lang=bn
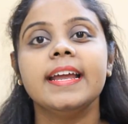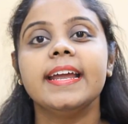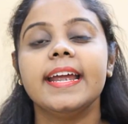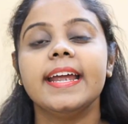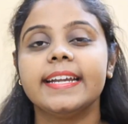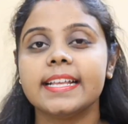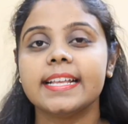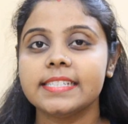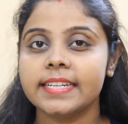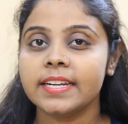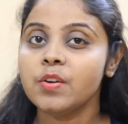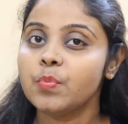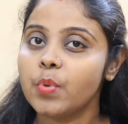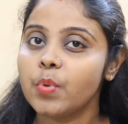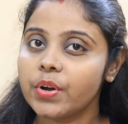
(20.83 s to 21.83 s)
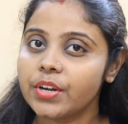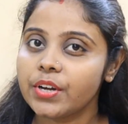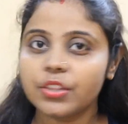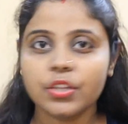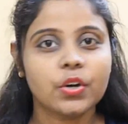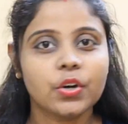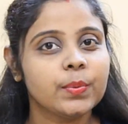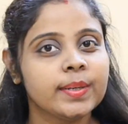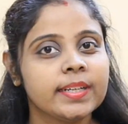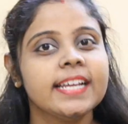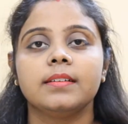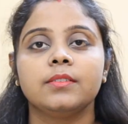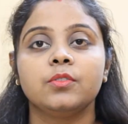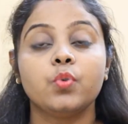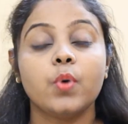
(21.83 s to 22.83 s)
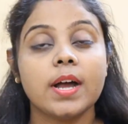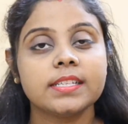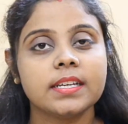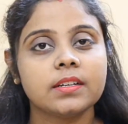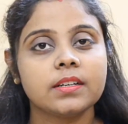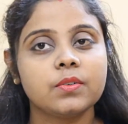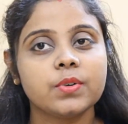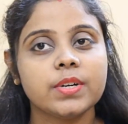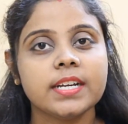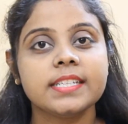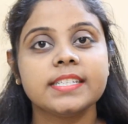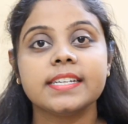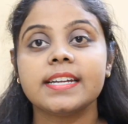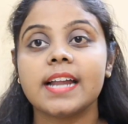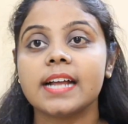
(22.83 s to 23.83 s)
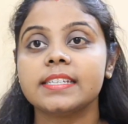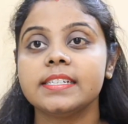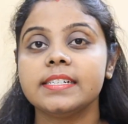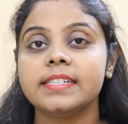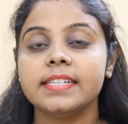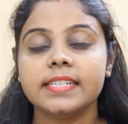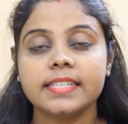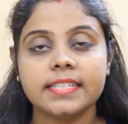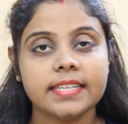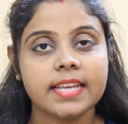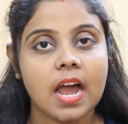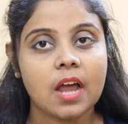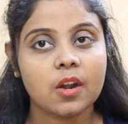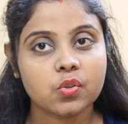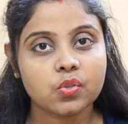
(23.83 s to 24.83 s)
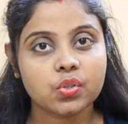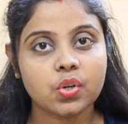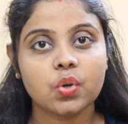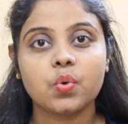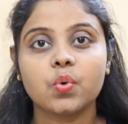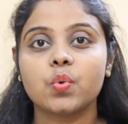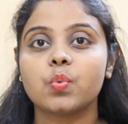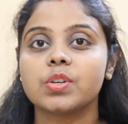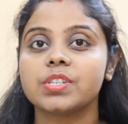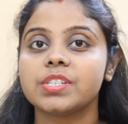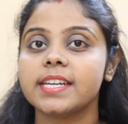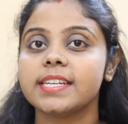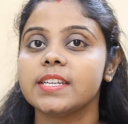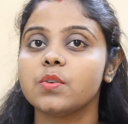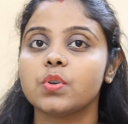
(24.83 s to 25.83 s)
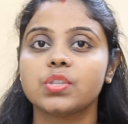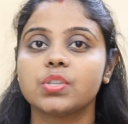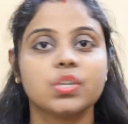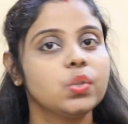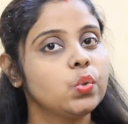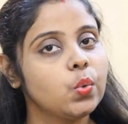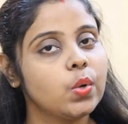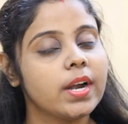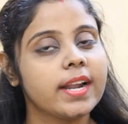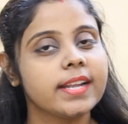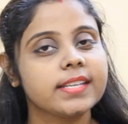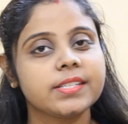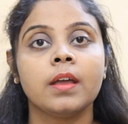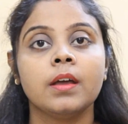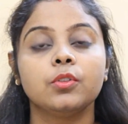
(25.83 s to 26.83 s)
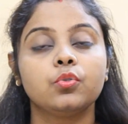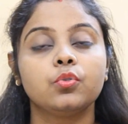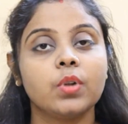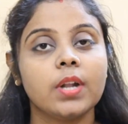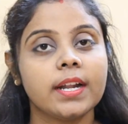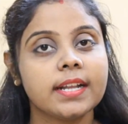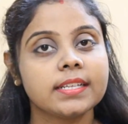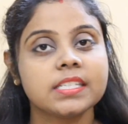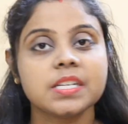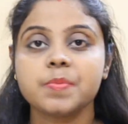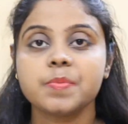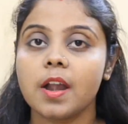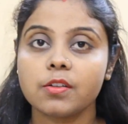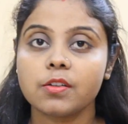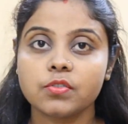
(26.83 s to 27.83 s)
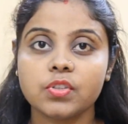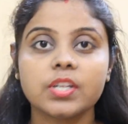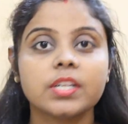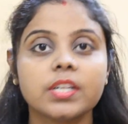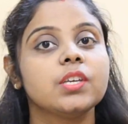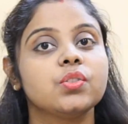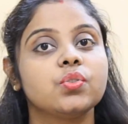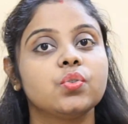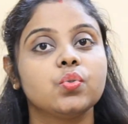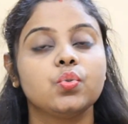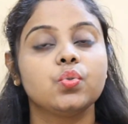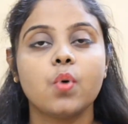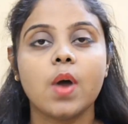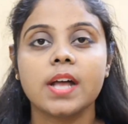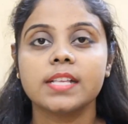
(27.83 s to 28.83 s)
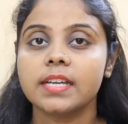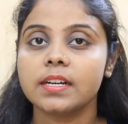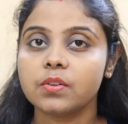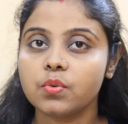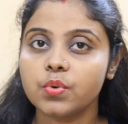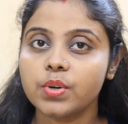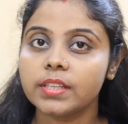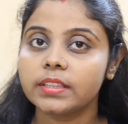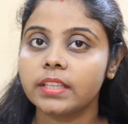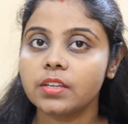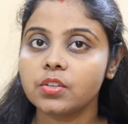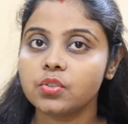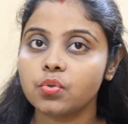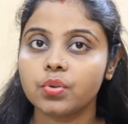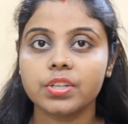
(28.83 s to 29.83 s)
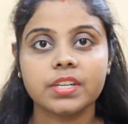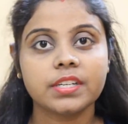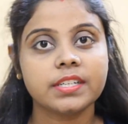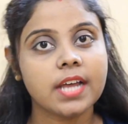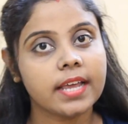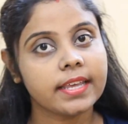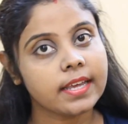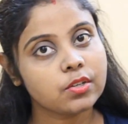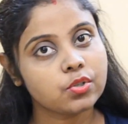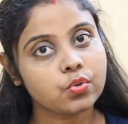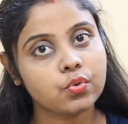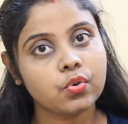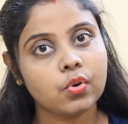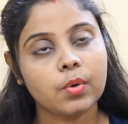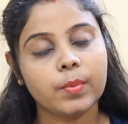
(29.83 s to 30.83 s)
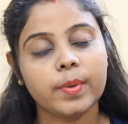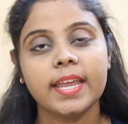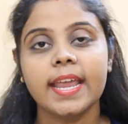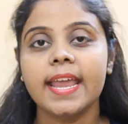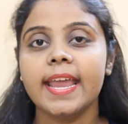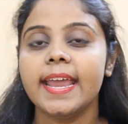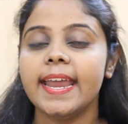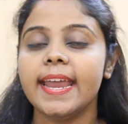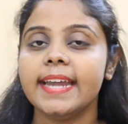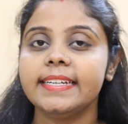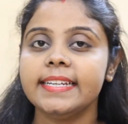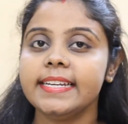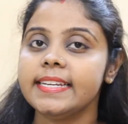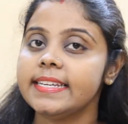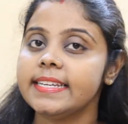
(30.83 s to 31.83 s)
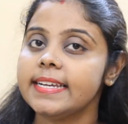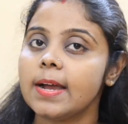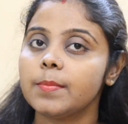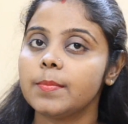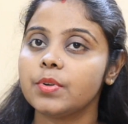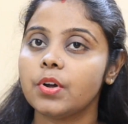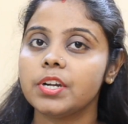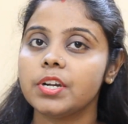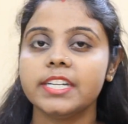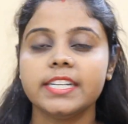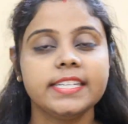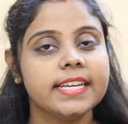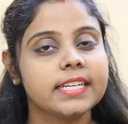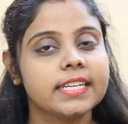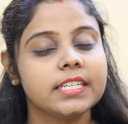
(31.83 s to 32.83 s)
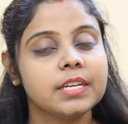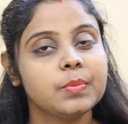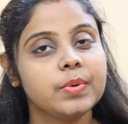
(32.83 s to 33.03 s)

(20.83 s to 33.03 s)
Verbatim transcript: এটা জেনে উপকৃত হবেন দু হাজার কুড়ির যে রাশিটি নিয়ে আলোচনা করব সেটি হচ্ছে তুলা রাশি তুলা রাশির মানুষদের কিন্তু দু হাজার কুড়িতে শনি ঢাইয়া শুরু হবে এটি নিয়ে আমি অলরেডি একটি